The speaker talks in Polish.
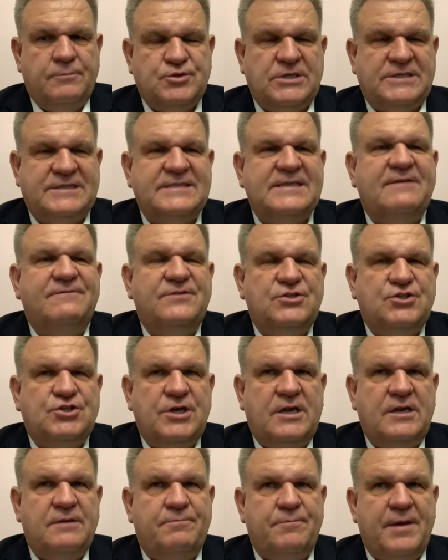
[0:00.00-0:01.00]

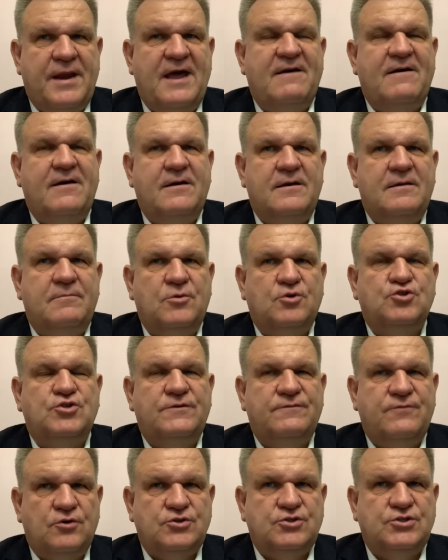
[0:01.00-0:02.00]
przedstawiciel
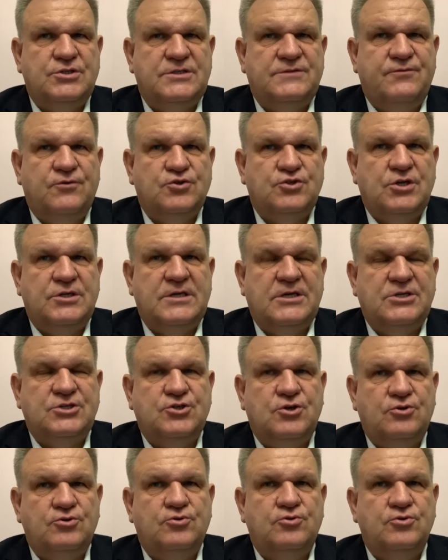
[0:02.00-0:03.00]
możliwości
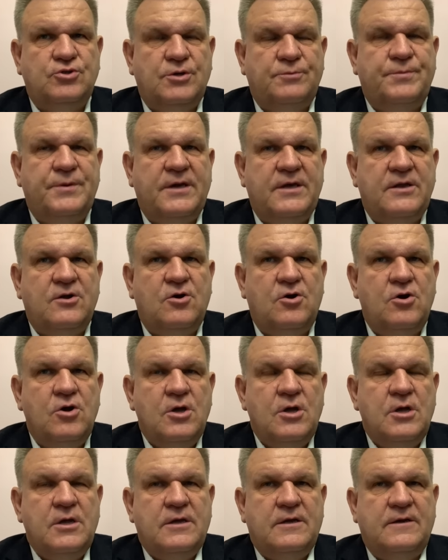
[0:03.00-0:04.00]
tworzenia rządu i
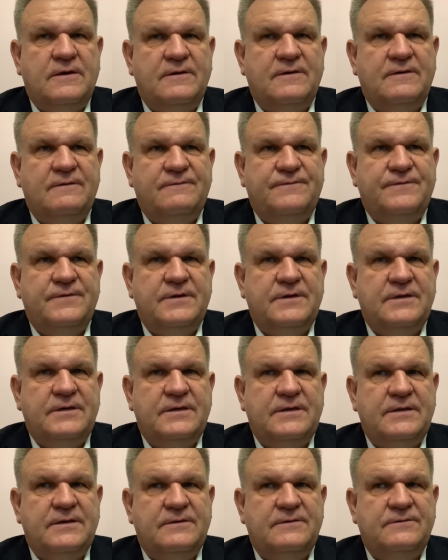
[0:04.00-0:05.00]
dopiero
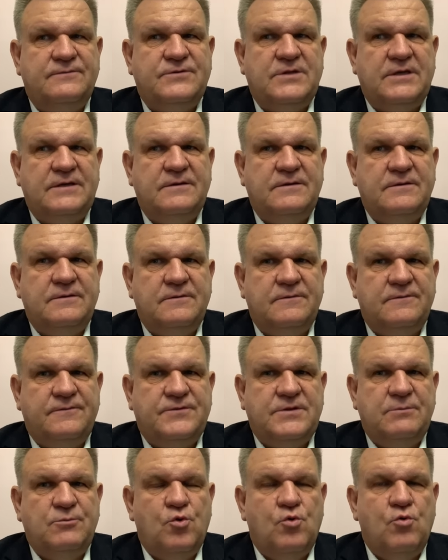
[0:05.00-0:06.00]
w, tej,
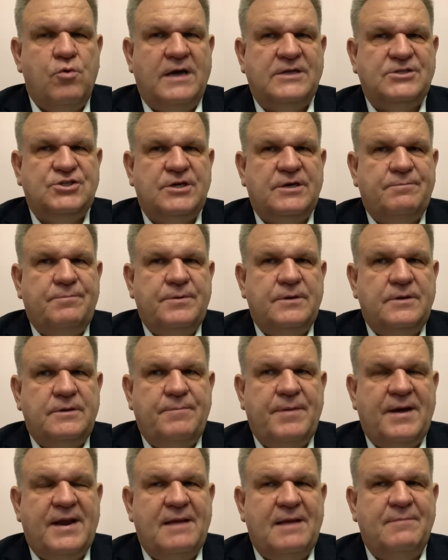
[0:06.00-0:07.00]
w tym układzie
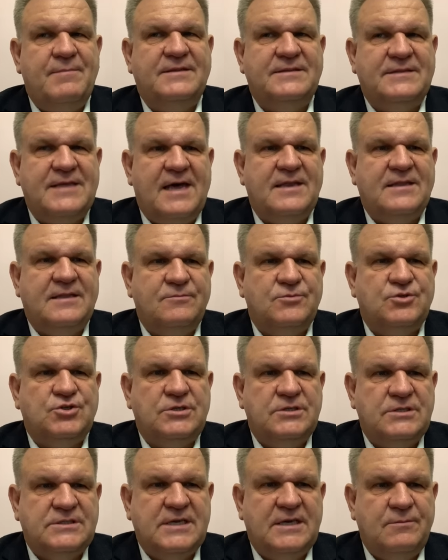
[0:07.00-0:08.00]
e, parlamentarnym,
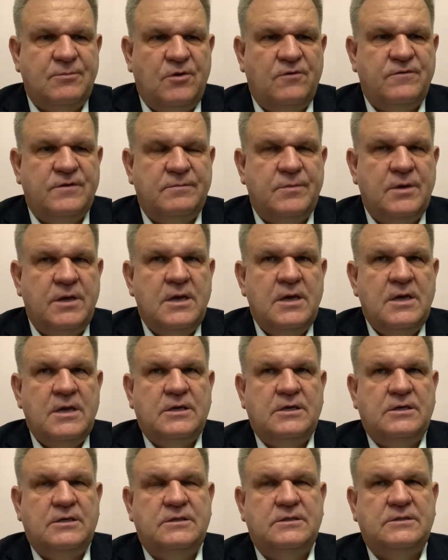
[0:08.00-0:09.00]
czyli sejmowym,
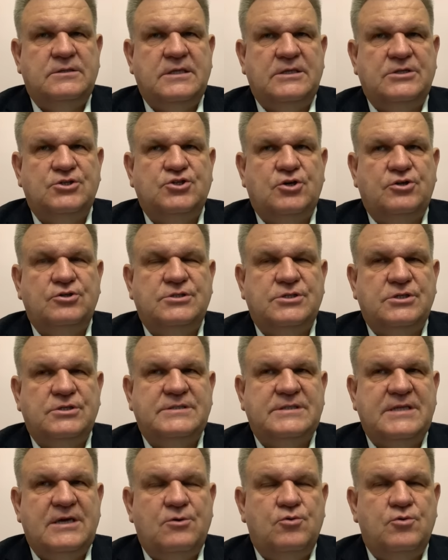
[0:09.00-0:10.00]
e, ten rząd
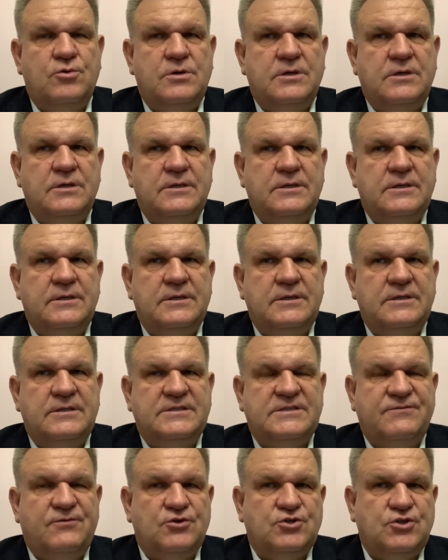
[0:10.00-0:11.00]
został
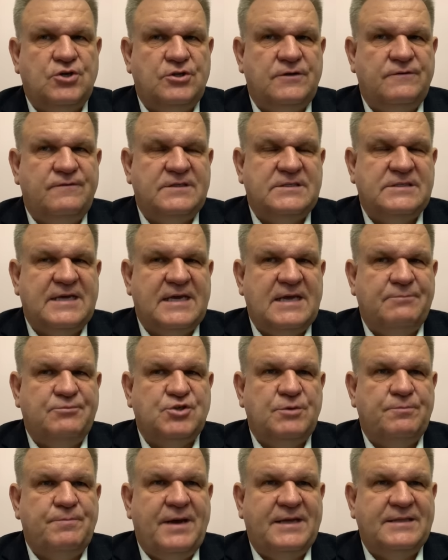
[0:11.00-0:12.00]
e, stworzony. Więc
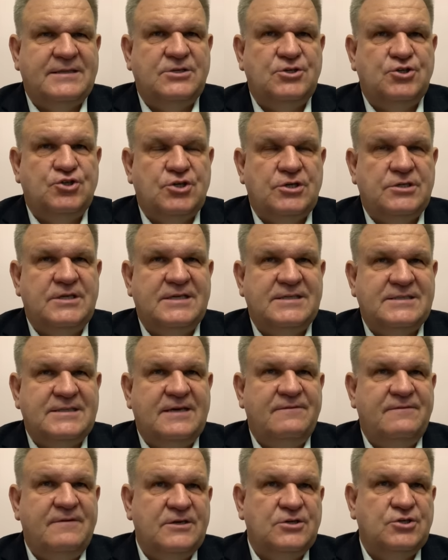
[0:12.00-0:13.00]
takie przypadki, że nie z
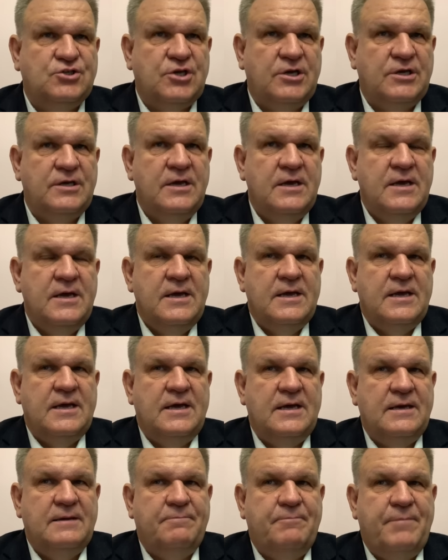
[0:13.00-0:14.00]
największej
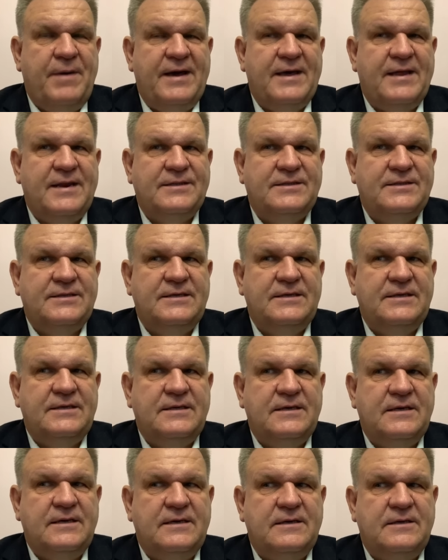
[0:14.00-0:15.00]

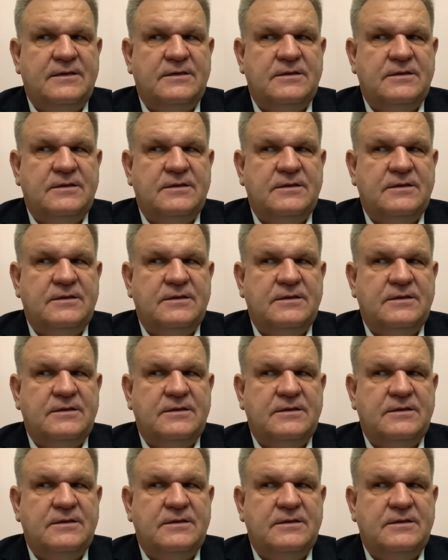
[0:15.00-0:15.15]
partii